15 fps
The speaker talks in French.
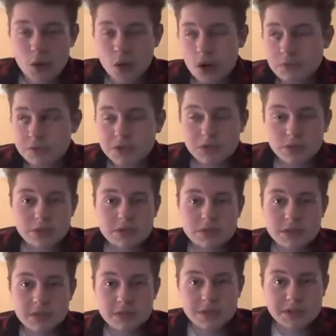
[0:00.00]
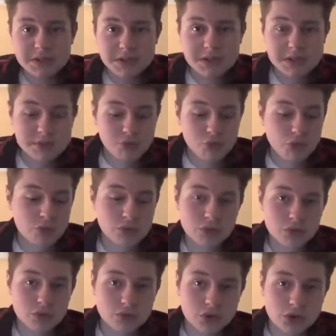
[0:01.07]
un petit truc sympathique, c'est pour eux,
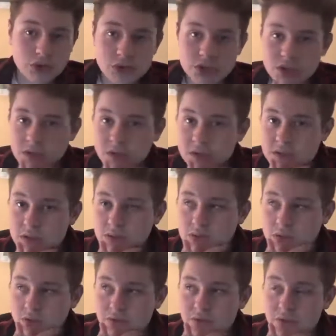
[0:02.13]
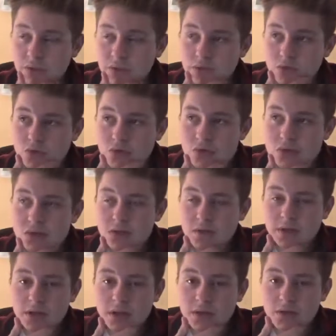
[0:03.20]
donc j'en achèterai. Ça coûte environ 200 et
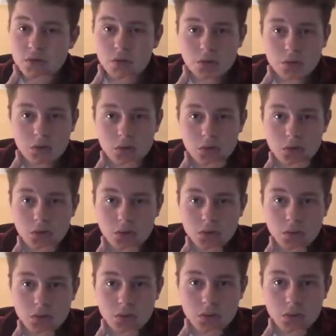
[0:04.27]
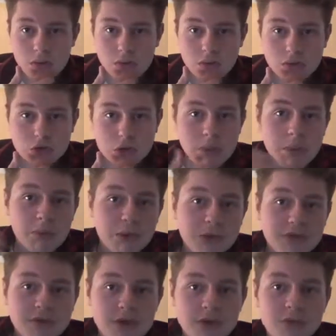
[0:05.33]
quelques euros. je vais pas me
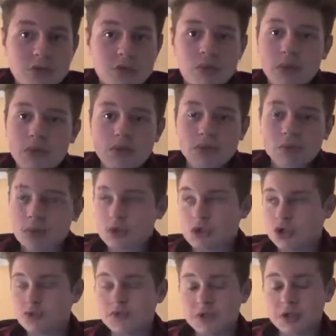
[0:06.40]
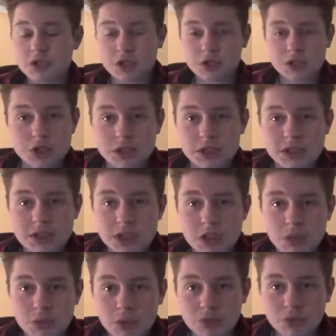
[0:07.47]
priver, puis bon, j'ai dit que j'allais
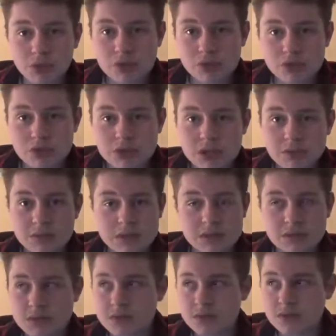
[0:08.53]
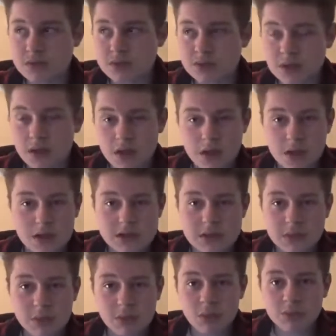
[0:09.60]
en prendre pour les poussins, parce que sinon c'est, c'est
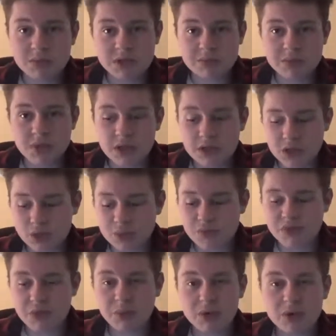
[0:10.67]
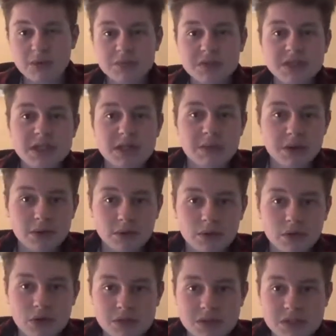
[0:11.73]
pas bon mon petit parc. Je préfère prendre un petit cabanon,
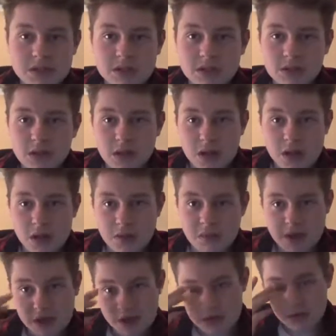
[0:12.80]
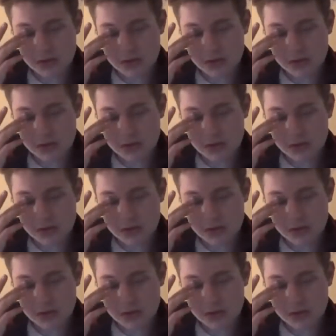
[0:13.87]
comme ça, bien,